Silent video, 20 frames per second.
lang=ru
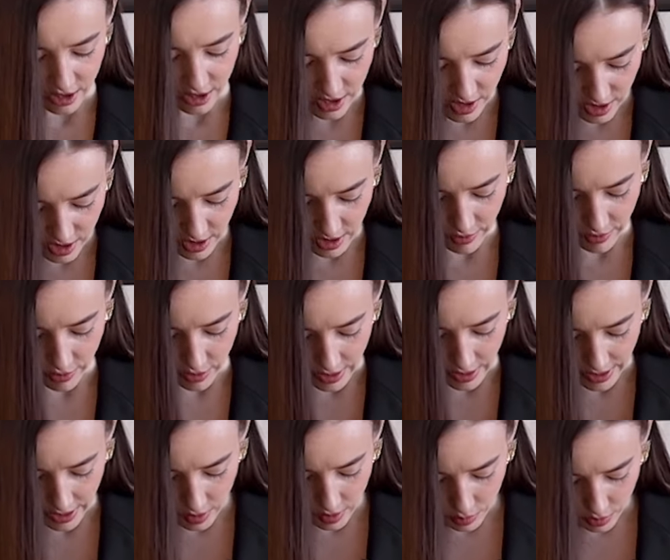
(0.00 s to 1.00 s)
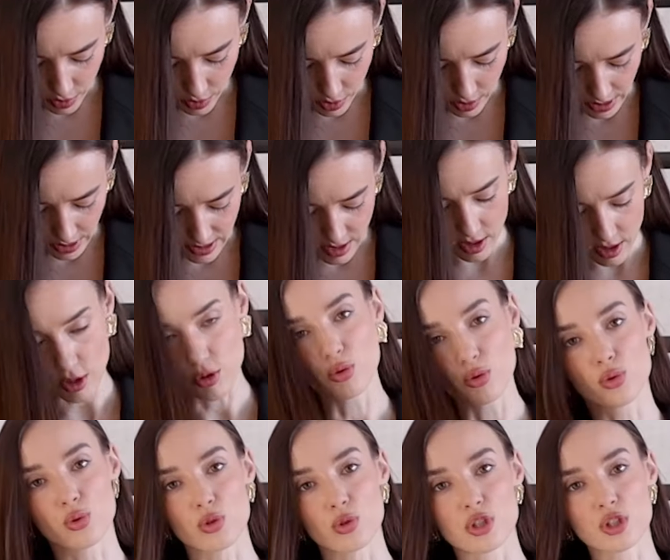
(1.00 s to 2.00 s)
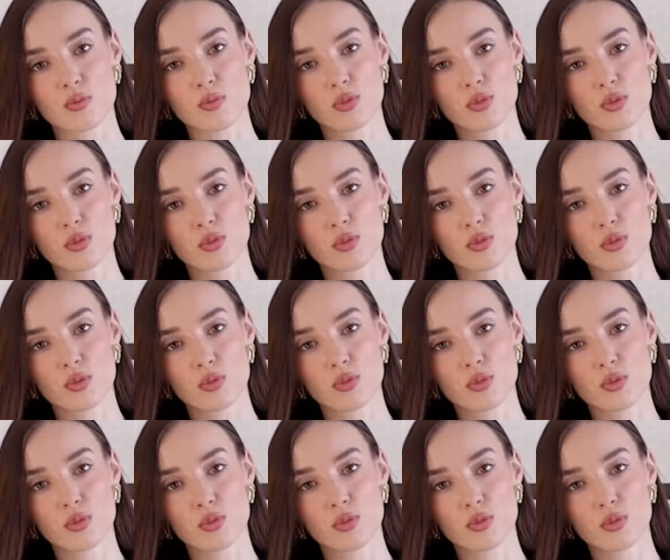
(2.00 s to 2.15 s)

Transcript: Раскрываем, раз, и тут тоже